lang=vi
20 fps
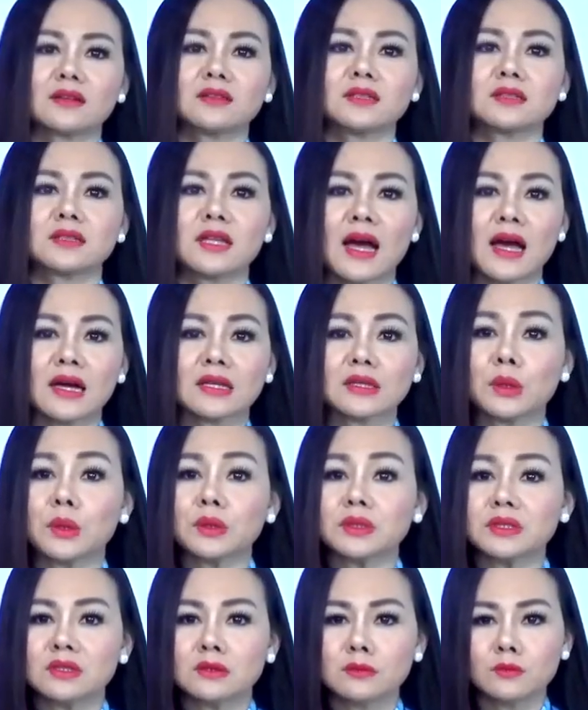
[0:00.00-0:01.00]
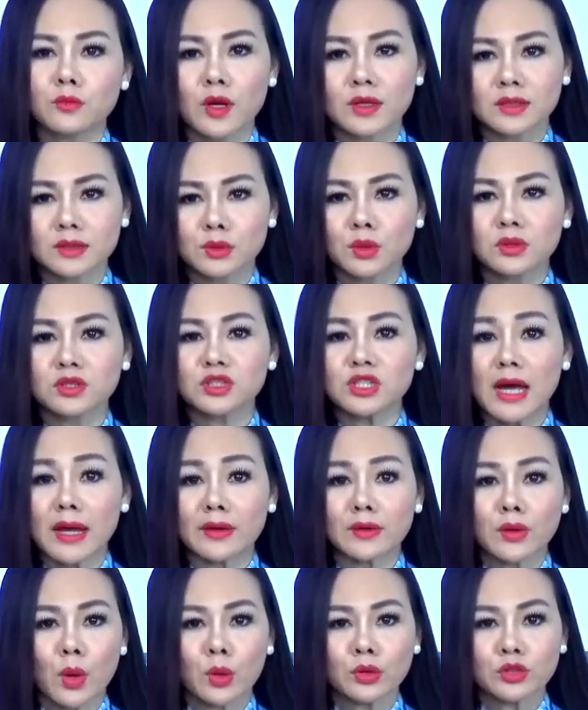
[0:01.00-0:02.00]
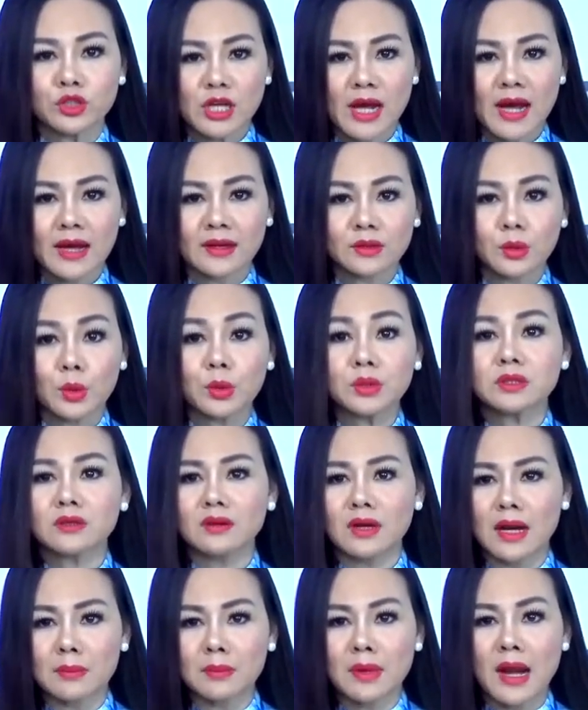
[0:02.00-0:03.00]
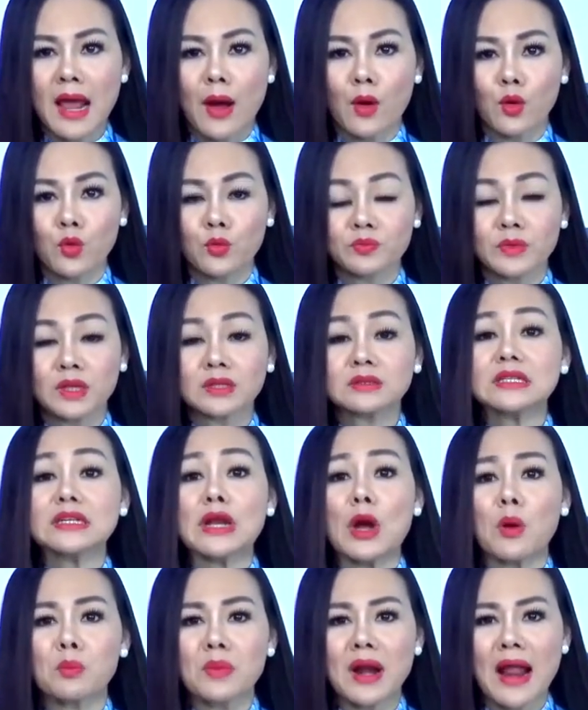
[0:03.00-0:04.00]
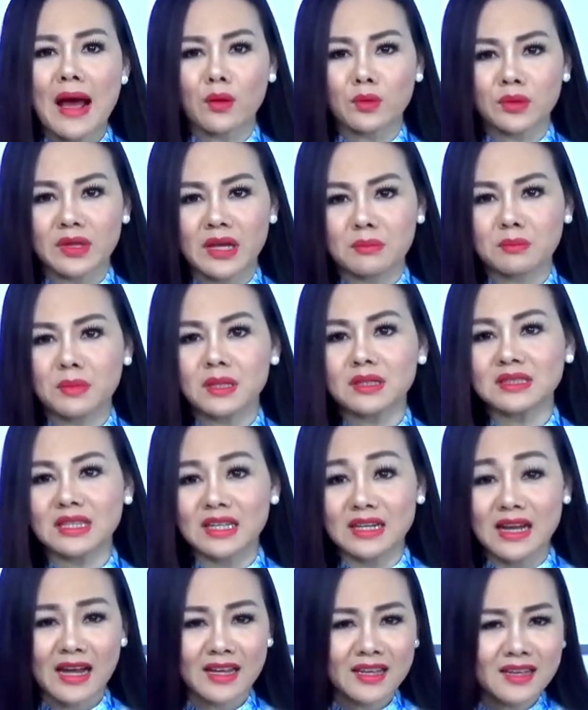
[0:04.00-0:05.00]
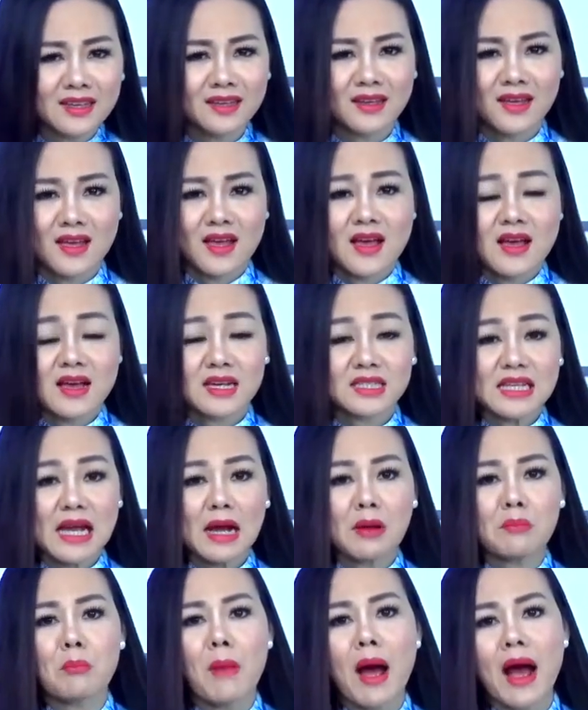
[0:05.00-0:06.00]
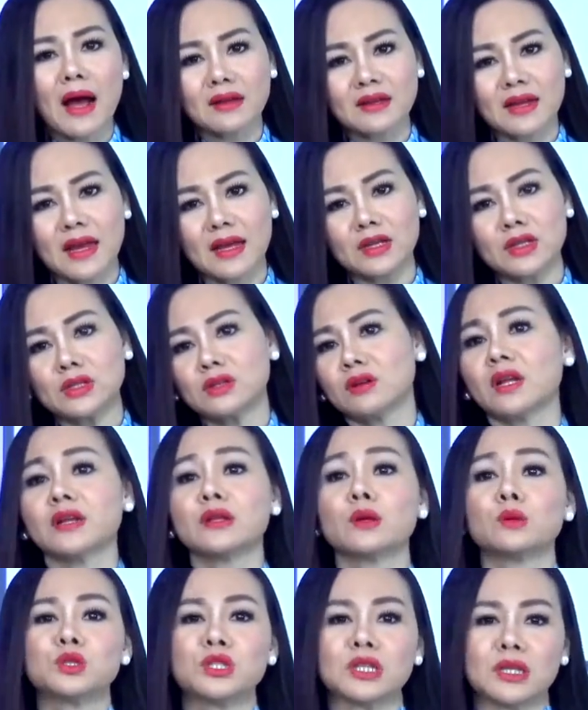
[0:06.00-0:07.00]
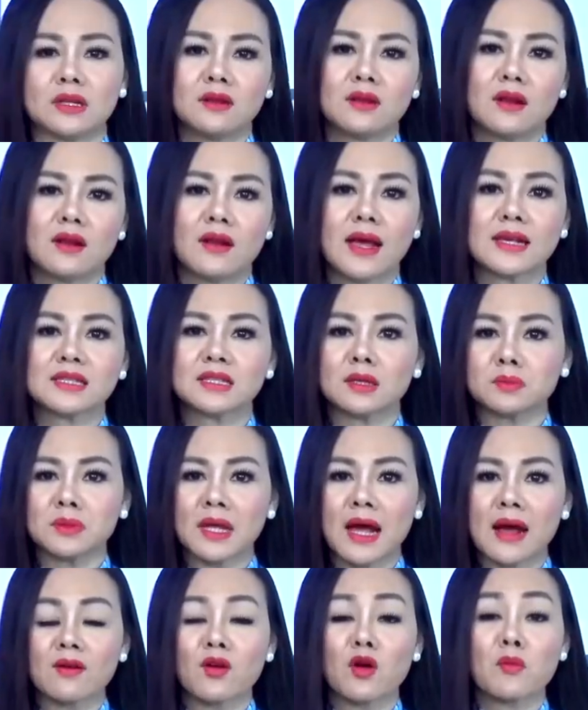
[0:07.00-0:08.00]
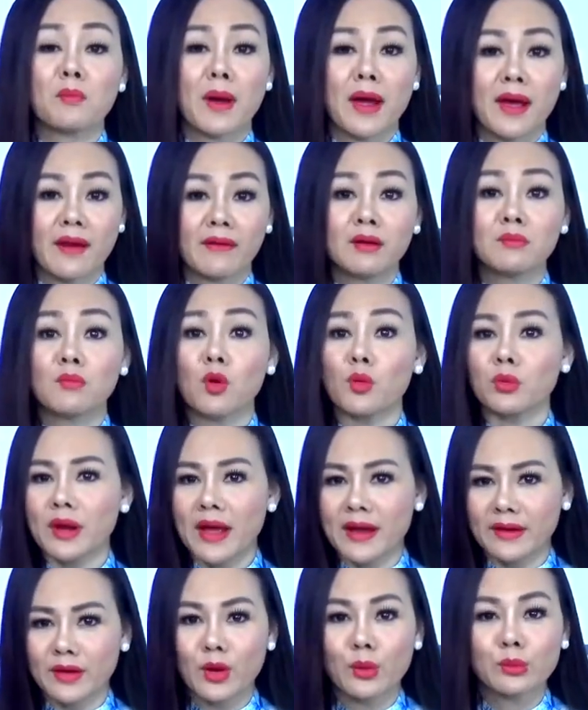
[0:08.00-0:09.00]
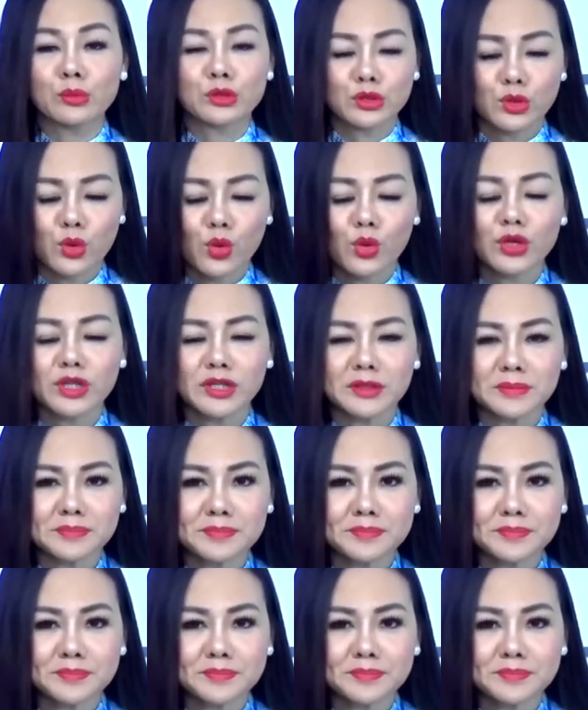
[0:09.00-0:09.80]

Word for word: người ta, thủ tướng Prayut Chan-o-cha, thủ tướng Nam Lào, chứ ông Lào nhà mình thì đấy. Sang 3 ngày nữa là điều chỉnh, lại sắp tăng con mẹ nó 1.000 đồng rồi.